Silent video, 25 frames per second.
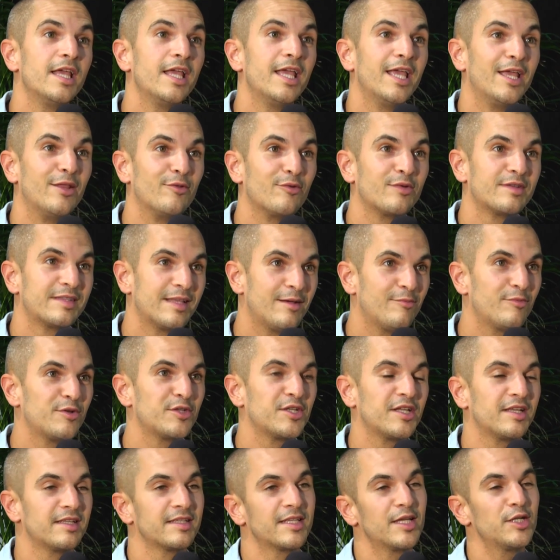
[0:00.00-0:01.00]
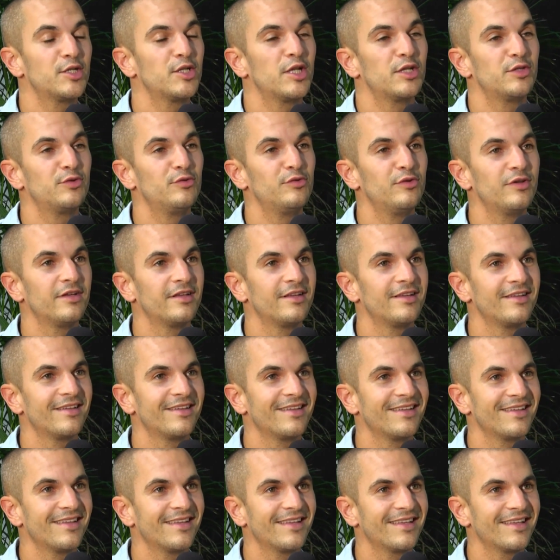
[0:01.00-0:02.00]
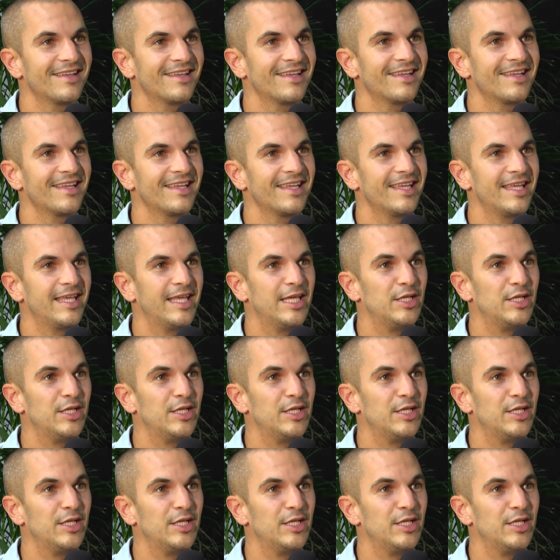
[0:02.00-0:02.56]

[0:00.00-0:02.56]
Et donc, ça, moi, j'ai un sketch là-dessus. D'accord, oui.